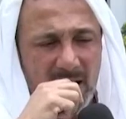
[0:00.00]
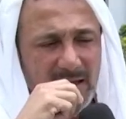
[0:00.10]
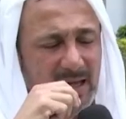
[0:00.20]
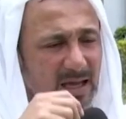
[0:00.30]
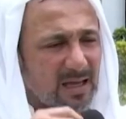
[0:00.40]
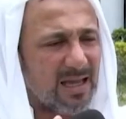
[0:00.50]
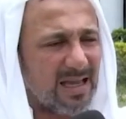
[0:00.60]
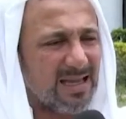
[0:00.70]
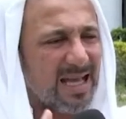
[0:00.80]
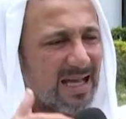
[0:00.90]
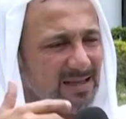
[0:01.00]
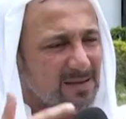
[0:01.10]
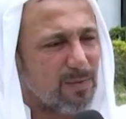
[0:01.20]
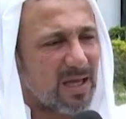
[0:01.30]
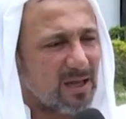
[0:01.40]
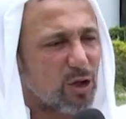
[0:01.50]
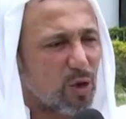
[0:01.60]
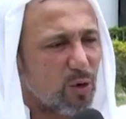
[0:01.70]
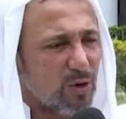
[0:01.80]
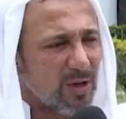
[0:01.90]
de,
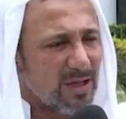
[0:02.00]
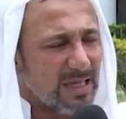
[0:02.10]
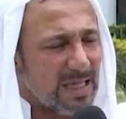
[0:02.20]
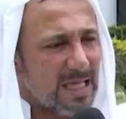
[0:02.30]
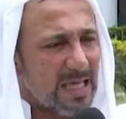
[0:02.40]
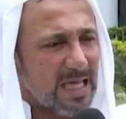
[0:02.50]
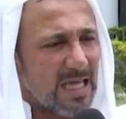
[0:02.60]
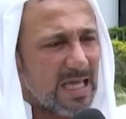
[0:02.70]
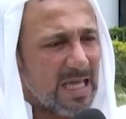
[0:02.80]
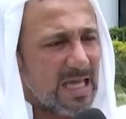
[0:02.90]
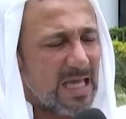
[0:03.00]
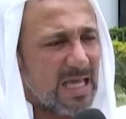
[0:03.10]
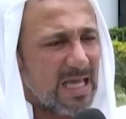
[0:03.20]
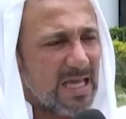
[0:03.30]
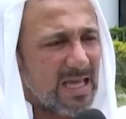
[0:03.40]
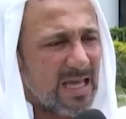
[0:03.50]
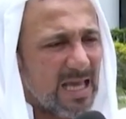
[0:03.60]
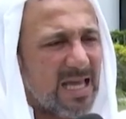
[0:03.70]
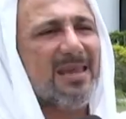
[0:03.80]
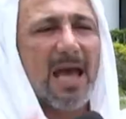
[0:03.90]
crecimiento y,
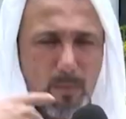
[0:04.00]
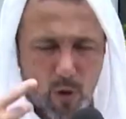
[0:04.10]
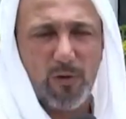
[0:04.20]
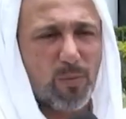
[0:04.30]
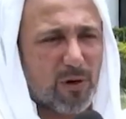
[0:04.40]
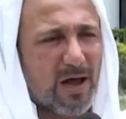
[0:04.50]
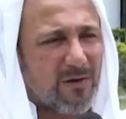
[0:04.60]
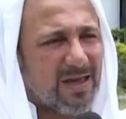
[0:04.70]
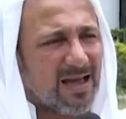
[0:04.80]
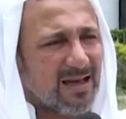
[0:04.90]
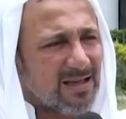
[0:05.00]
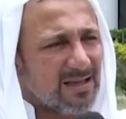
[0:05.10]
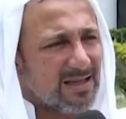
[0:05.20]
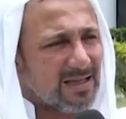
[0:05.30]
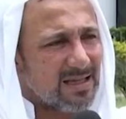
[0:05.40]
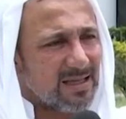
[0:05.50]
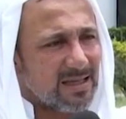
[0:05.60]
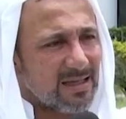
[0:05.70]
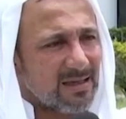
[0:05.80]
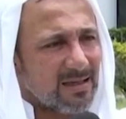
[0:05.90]
de amor por la vida,
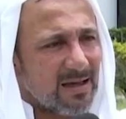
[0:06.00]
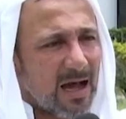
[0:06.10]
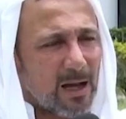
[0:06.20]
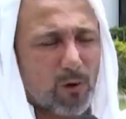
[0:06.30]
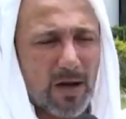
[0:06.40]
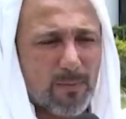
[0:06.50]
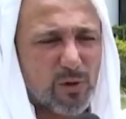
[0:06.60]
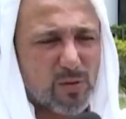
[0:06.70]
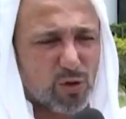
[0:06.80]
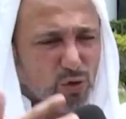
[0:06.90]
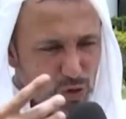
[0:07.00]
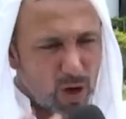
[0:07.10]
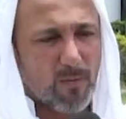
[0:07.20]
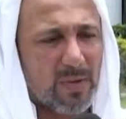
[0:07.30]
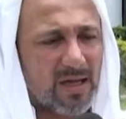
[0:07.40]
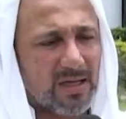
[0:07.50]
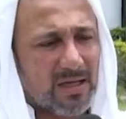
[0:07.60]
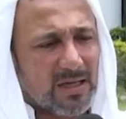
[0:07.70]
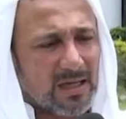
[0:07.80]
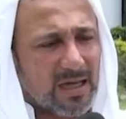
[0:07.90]
eh, al cual le pusimos un nombre
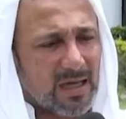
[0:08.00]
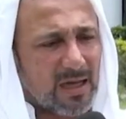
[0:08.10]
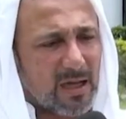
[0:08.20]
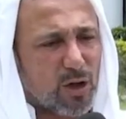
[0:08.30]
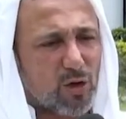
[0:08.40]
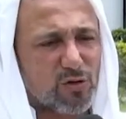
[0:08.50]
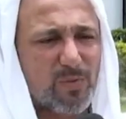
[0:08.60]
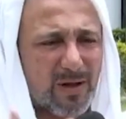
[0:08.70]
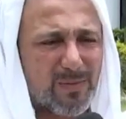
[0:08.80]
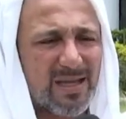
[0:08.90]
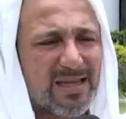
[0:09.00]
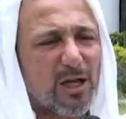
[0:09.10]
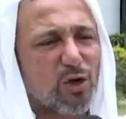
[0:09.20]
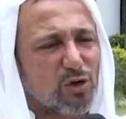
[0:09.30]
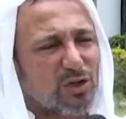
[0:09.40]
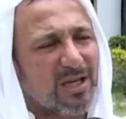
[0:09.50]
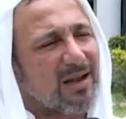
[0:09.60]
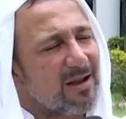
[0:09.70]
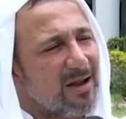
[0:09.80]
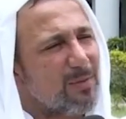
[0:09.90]
que nos permite y nos
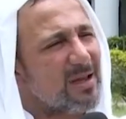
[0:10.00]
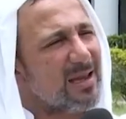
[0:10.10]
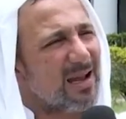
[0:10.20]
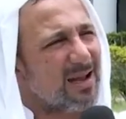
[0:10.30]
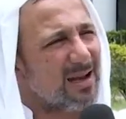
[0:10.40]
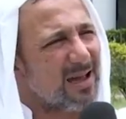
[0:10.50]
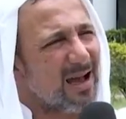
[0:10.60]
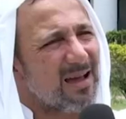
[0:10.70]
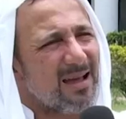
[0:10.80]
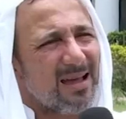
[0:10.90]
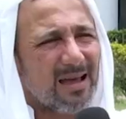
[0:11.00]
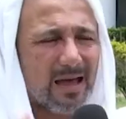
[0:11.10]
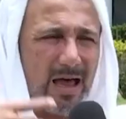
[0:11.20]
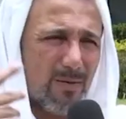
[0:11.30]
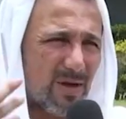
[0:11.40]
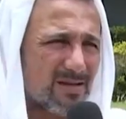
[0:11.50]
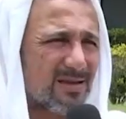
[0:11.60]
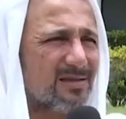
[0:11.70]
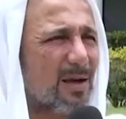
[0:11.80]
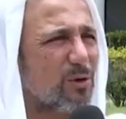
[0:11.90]
llena realmente de alegría cada mes
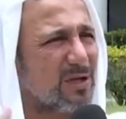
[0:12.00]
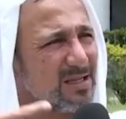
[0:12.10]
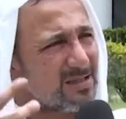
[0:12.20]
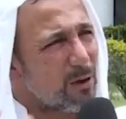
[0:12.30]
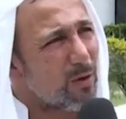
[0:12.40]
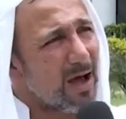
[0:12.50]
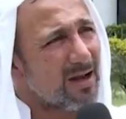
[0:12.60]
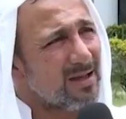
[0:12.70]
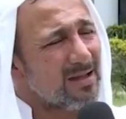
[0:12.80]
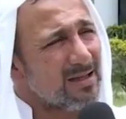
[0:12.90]
que estamos en este lugar